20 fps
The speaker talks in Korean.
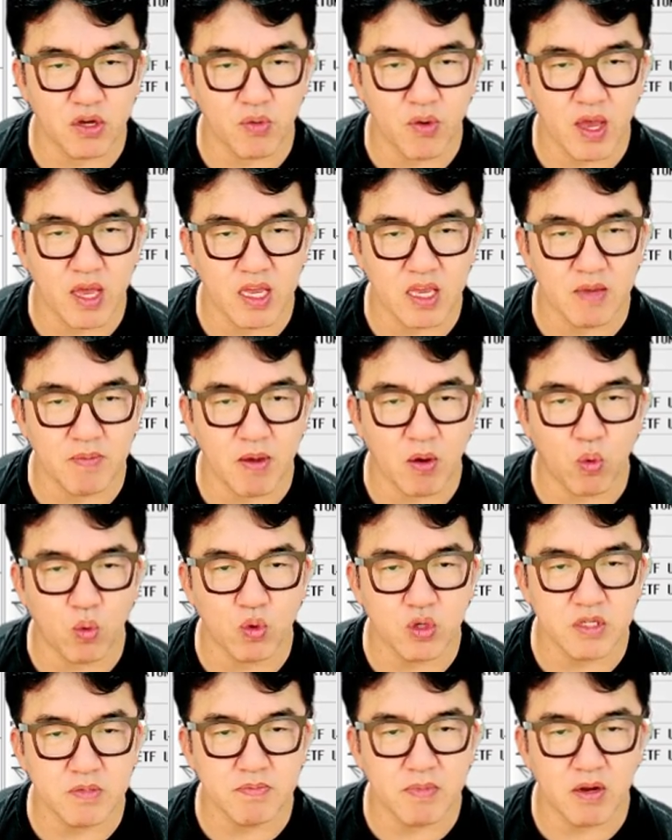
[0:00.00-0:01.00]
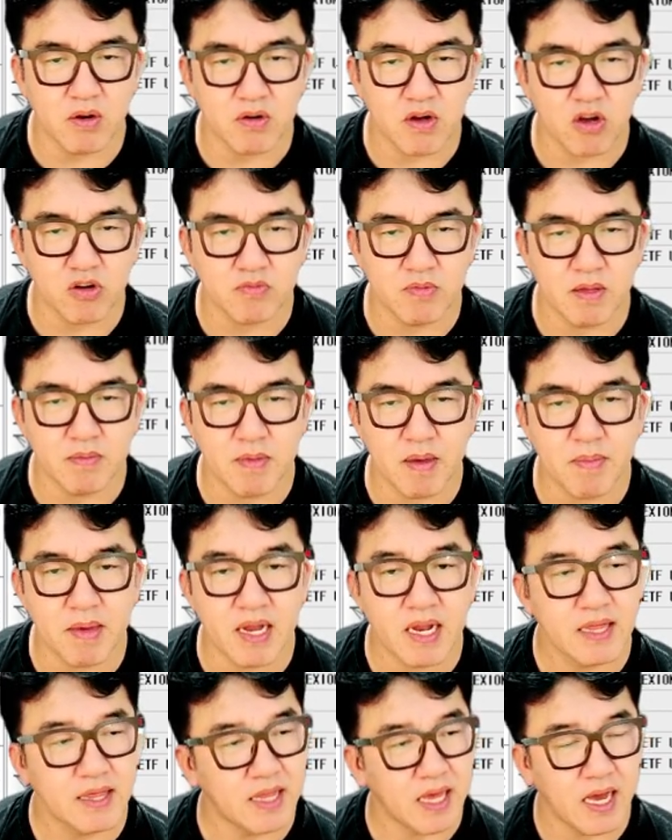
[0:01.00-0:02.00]
왜 250만 원 갖고만 매매를
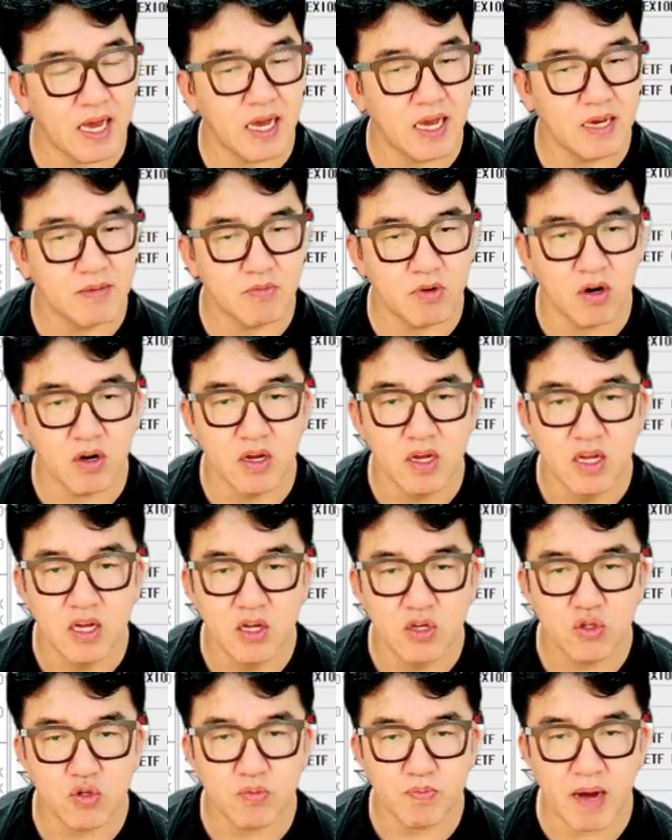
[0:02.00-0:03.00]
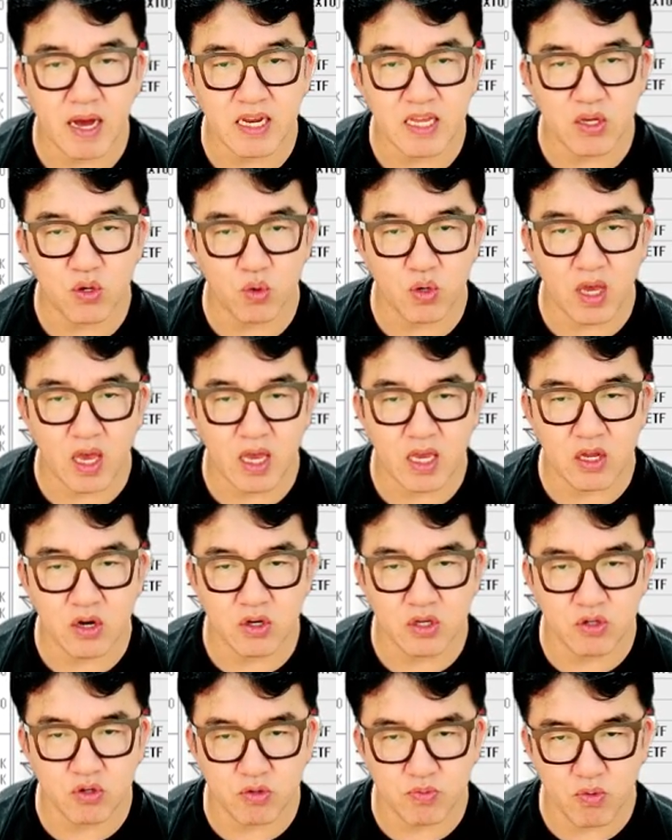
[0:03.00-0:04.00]
한다. 뭐 좀 많이 이렇게 이런
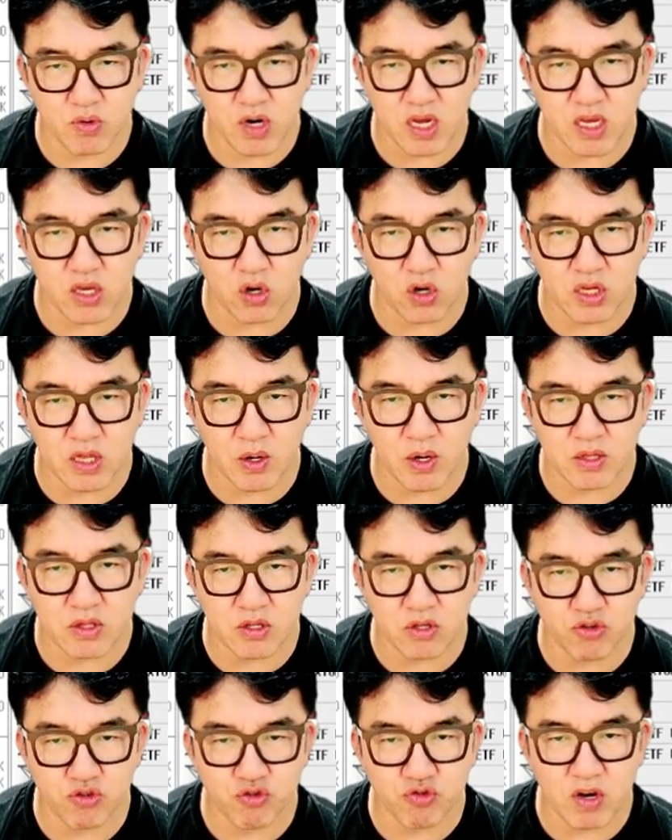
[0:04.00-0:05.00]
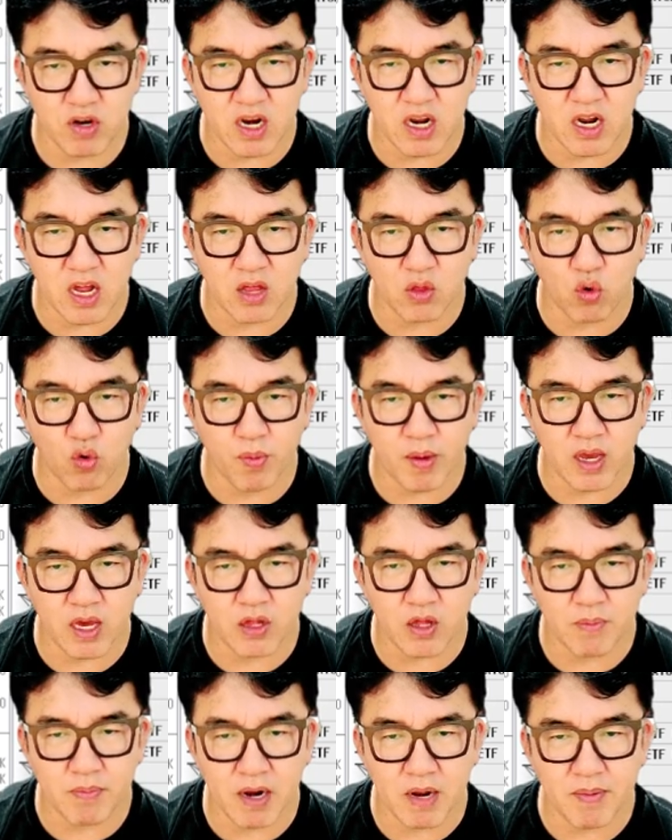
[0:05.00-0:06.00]
식으로 폭락이 여기 나왔던 중간에는 한 500에서
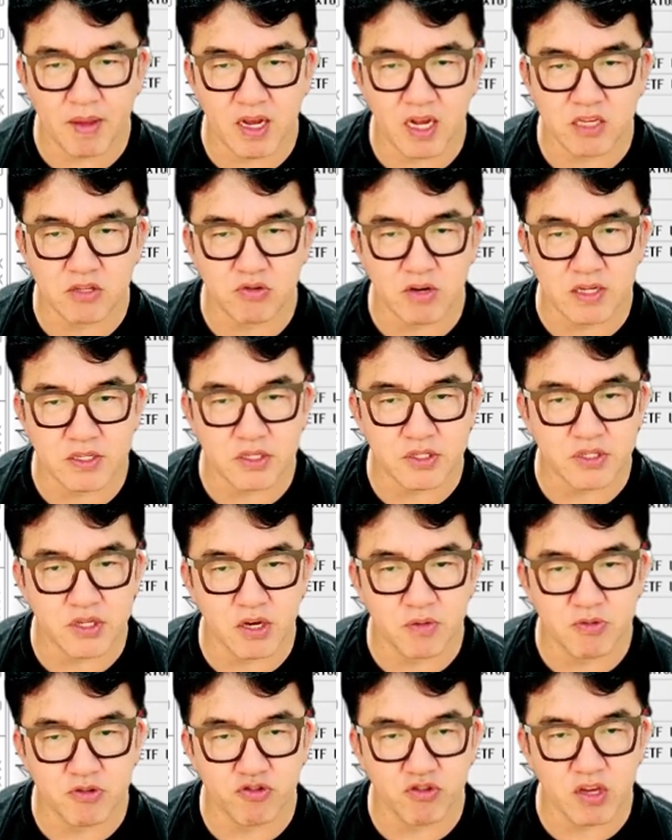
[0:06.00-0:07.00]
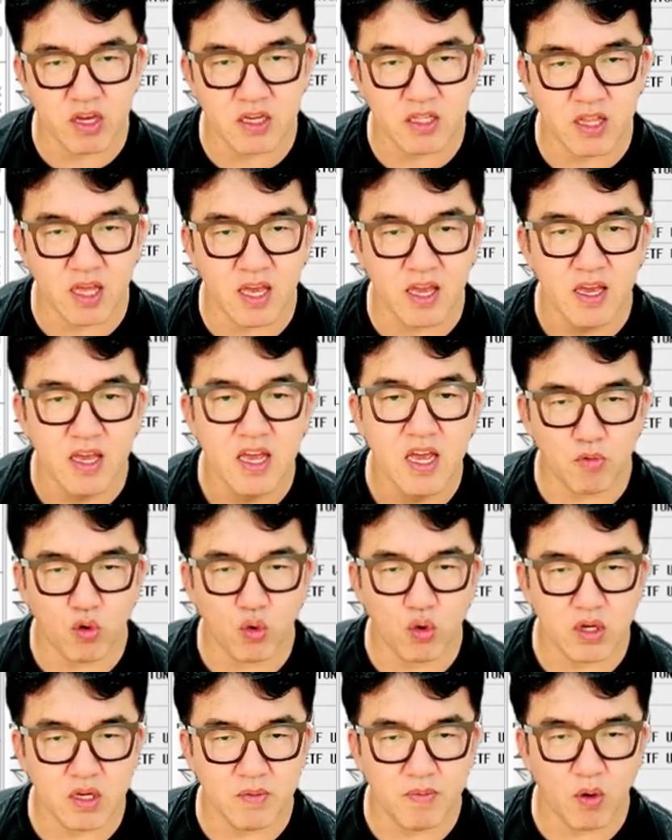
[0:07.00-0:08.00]
한 800까지도 갔었어요 비중이. 근데
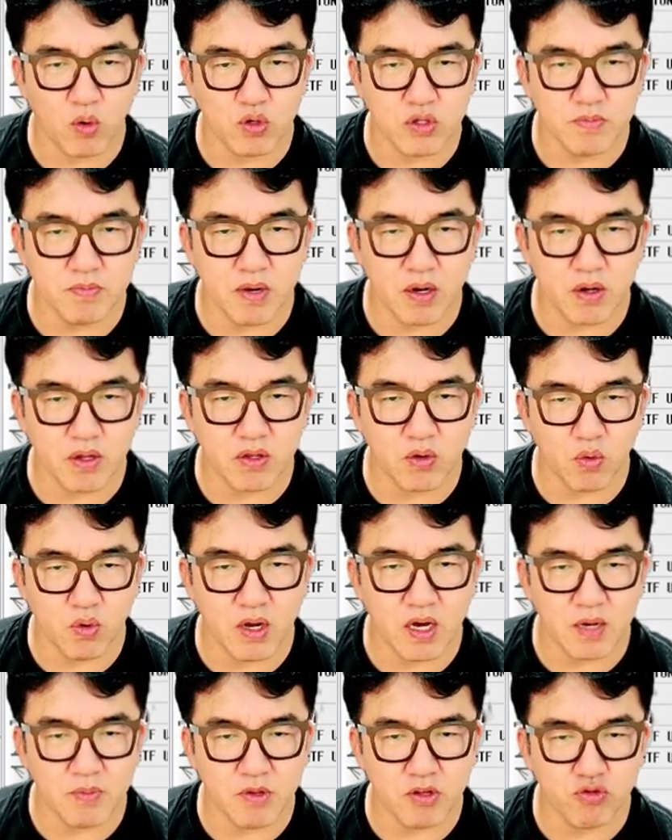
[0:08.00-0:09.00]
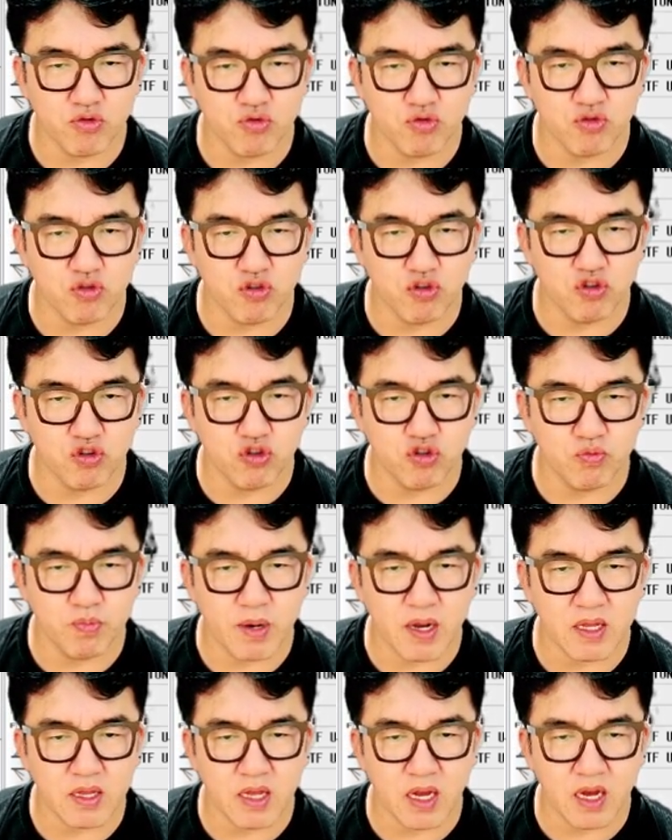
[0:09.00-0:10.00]
250만 원에서 올라가면 쭉
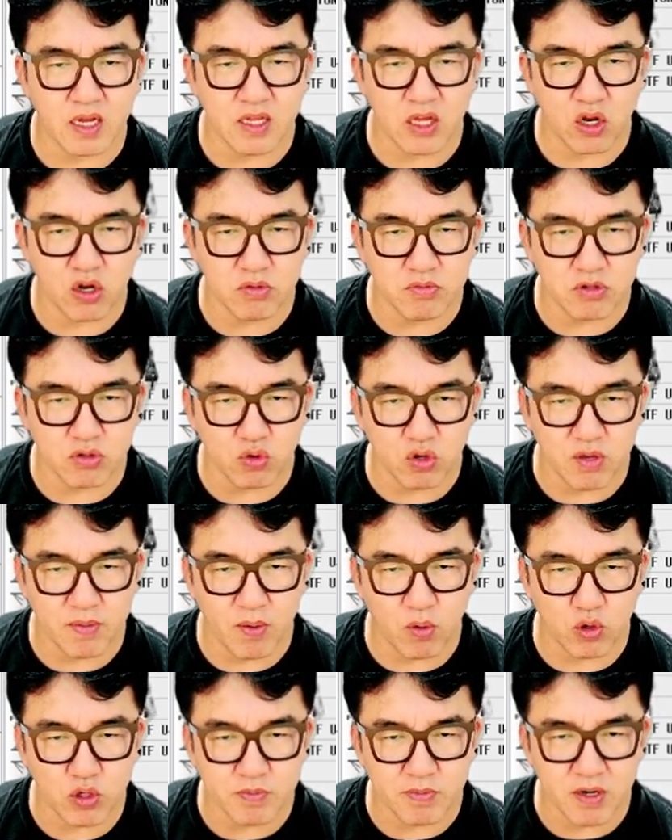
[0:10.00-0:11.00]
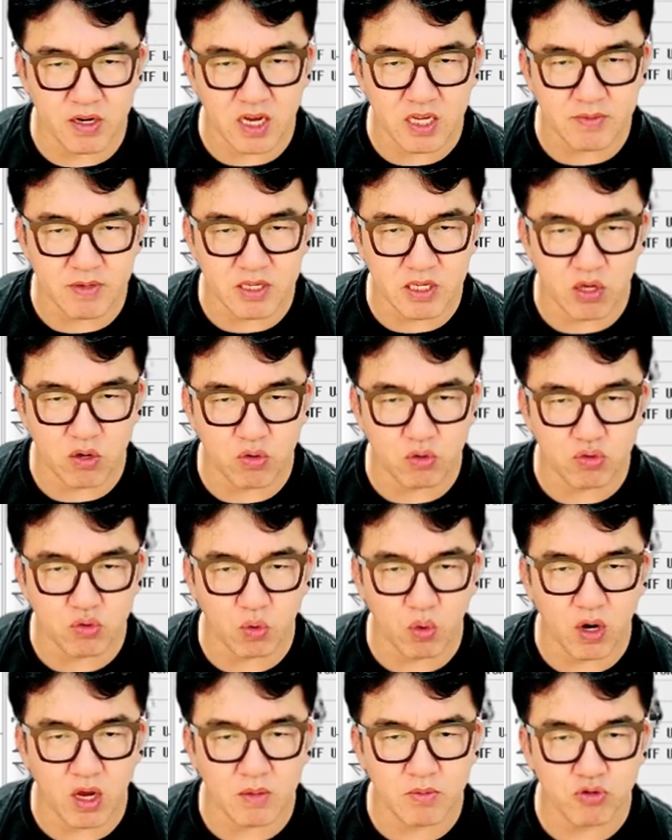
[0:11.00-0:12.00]
팔았다가 내려오면 또 250만 원까지만 채우고 또
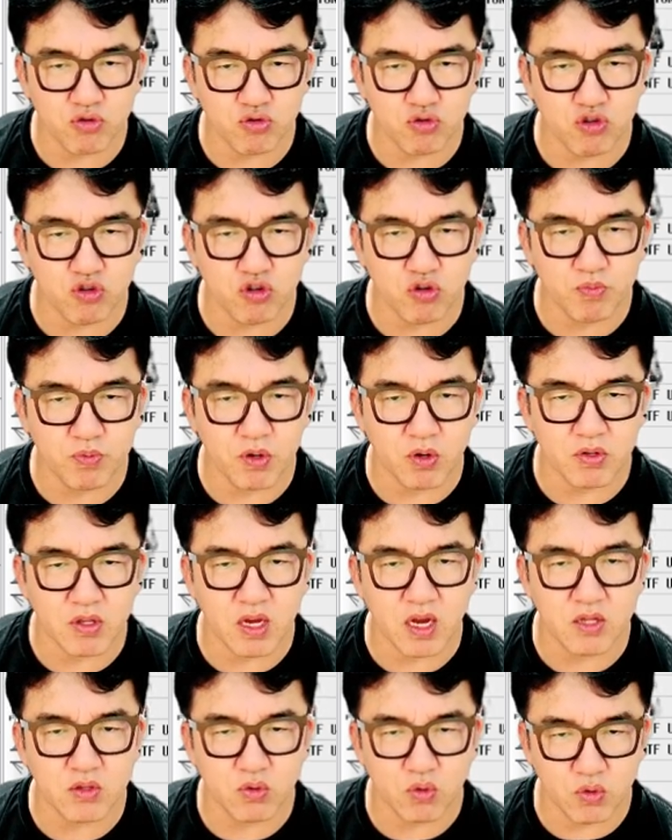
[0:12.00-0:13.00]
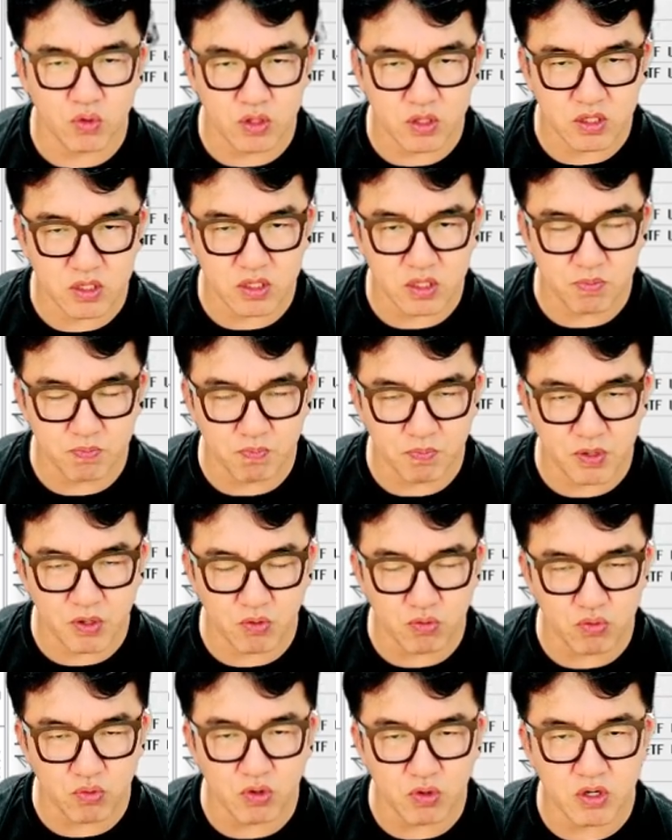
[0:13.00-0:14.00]
올라가면 쭉 비웠다가 또
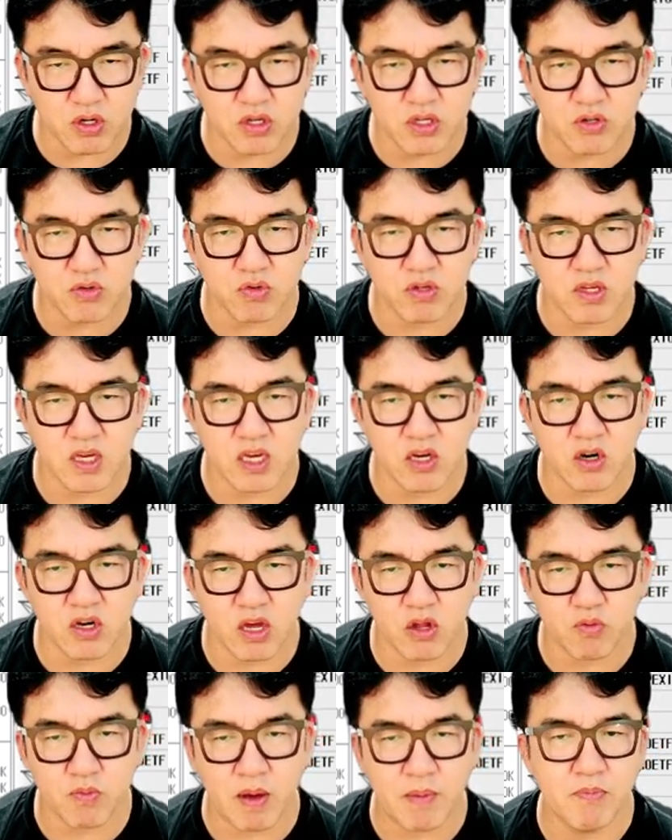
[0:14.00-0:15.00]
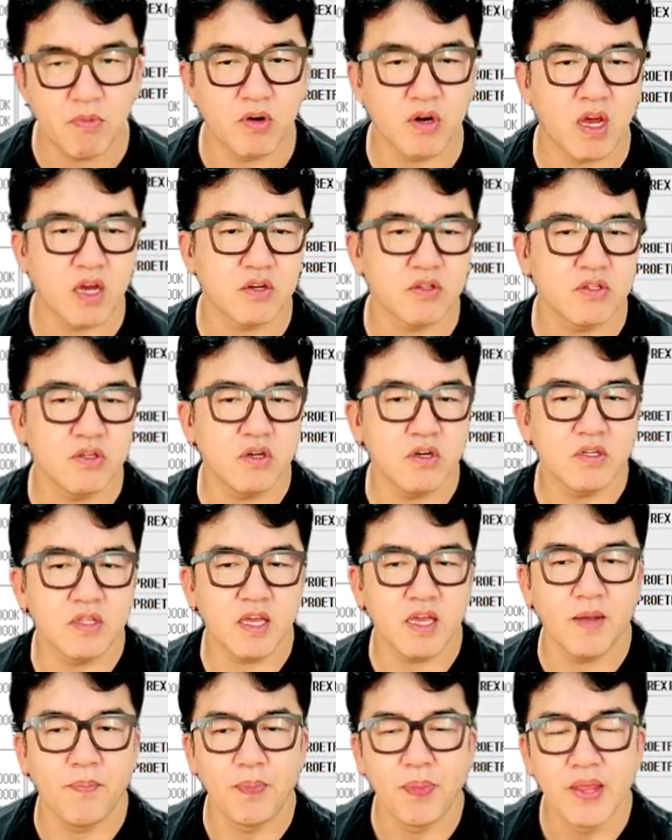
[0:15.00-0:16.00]
비우고 이런 식으로 이제 이걸 계속 반복을 했거든요.
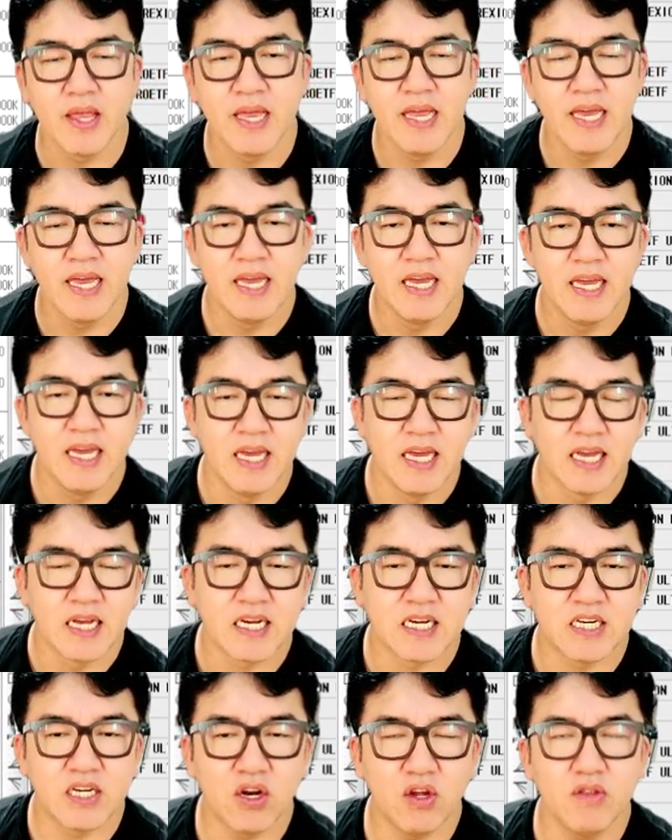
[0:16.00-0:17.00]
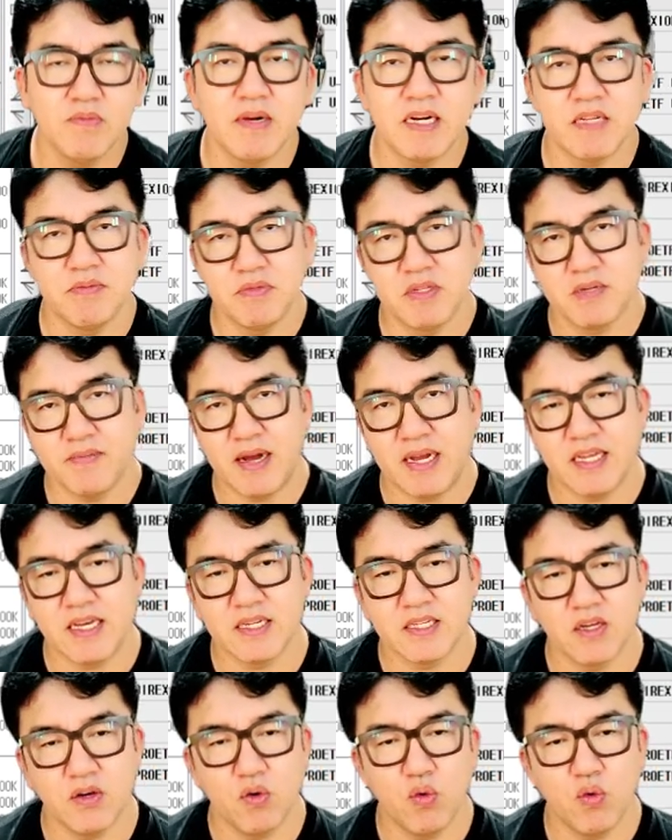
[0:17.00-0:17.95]
근데 그런 말씀들을 많이 하세요.